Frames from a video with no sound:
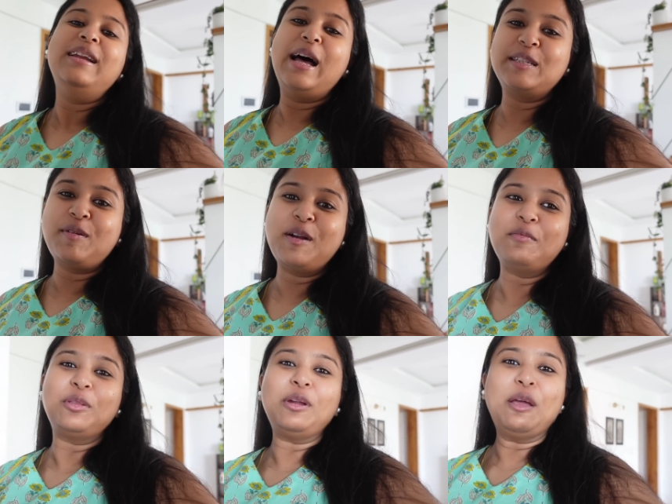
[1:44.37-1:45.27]
লাস্টবারের
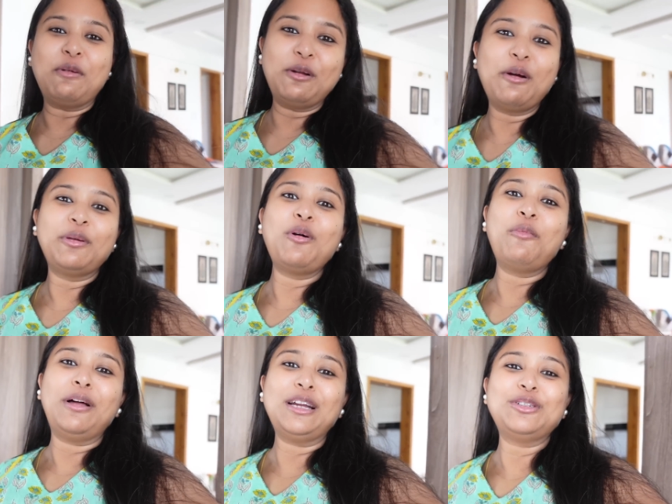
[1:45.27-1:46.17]
মতন এবারেও আমি
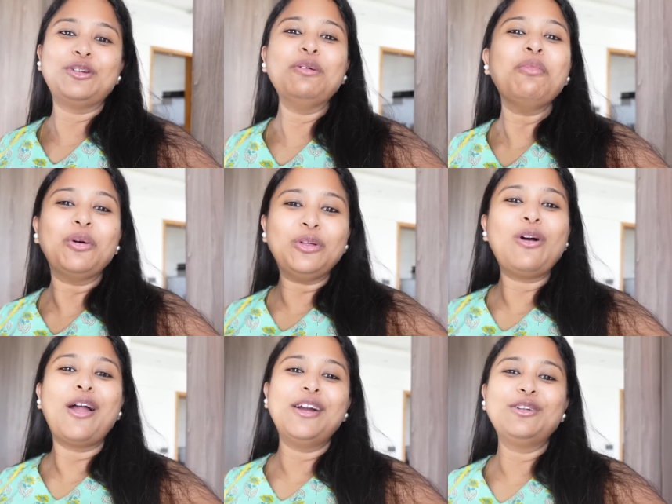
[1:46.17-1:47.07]
গোপালের জন্য মোদক
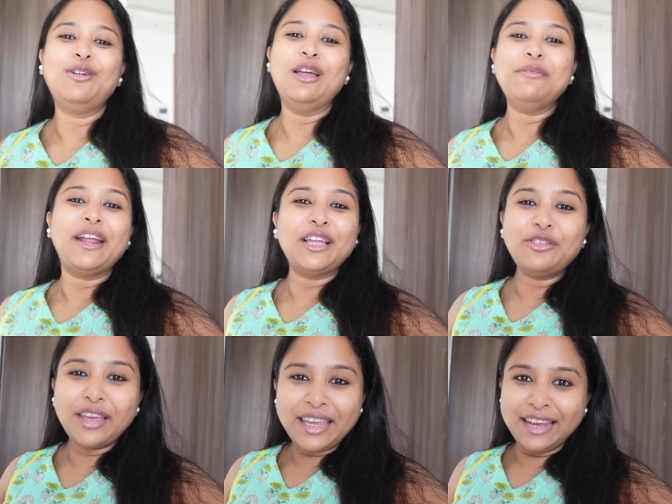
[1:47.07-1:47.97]
অর্ডার করলাম এটা
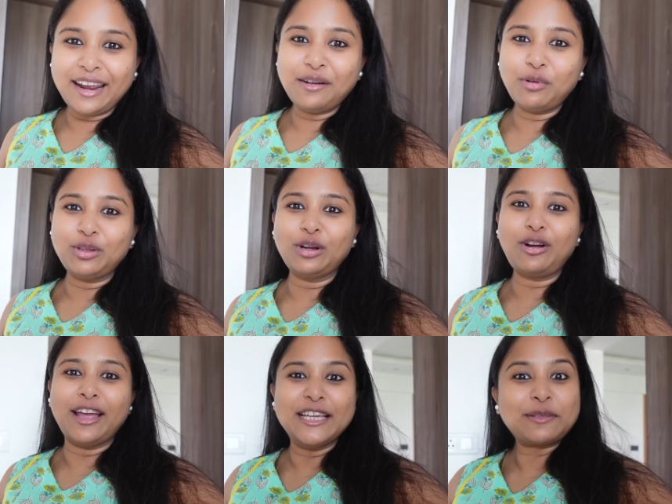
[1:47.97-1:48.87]
কিন্তু ক্ষীরের মোদক
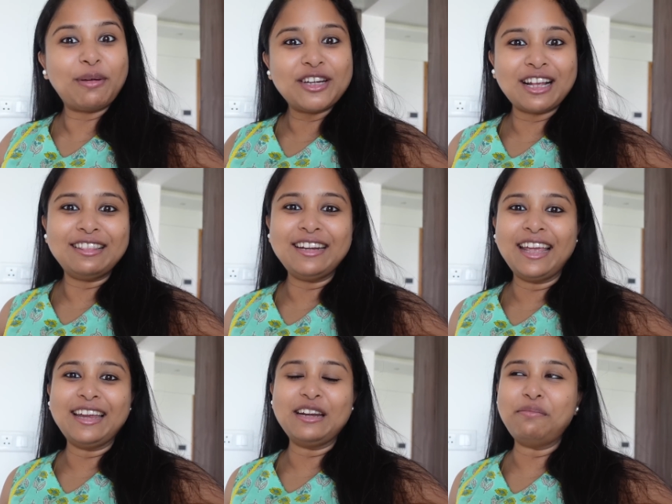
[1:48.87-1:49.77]
নয় এই স্পেশাল
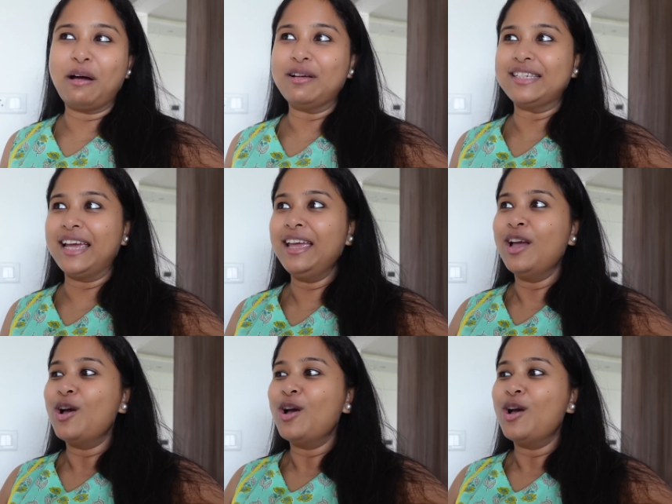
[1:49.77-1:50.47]
দিনেই এটা পাওয়া যায়